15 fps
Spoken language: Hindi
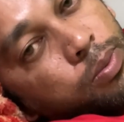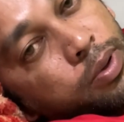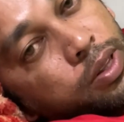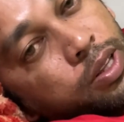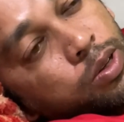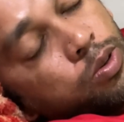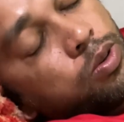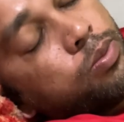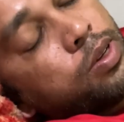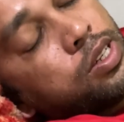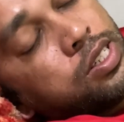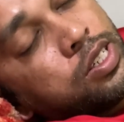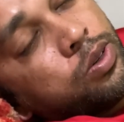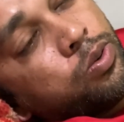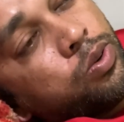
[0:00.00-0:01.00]
बंदे को
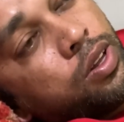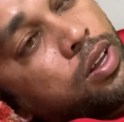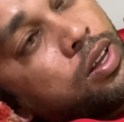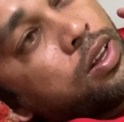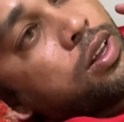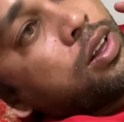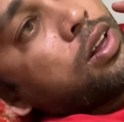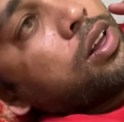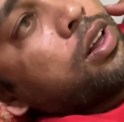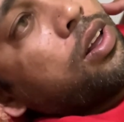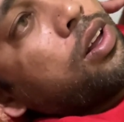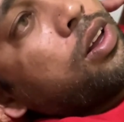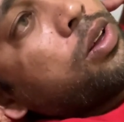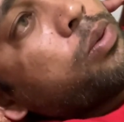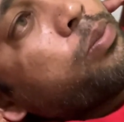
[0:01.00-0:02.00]
बच्चे को नहीं
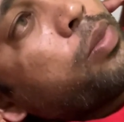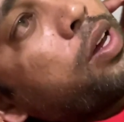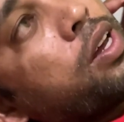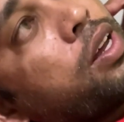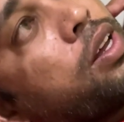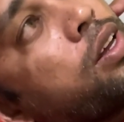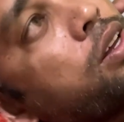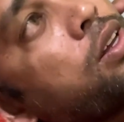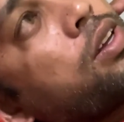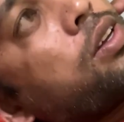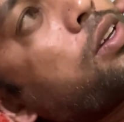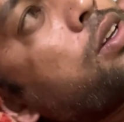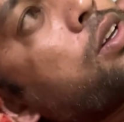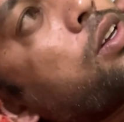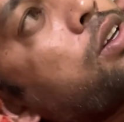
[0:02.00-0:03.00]
मैं
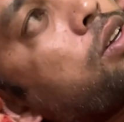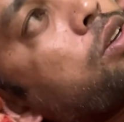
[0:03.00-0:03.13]
आ,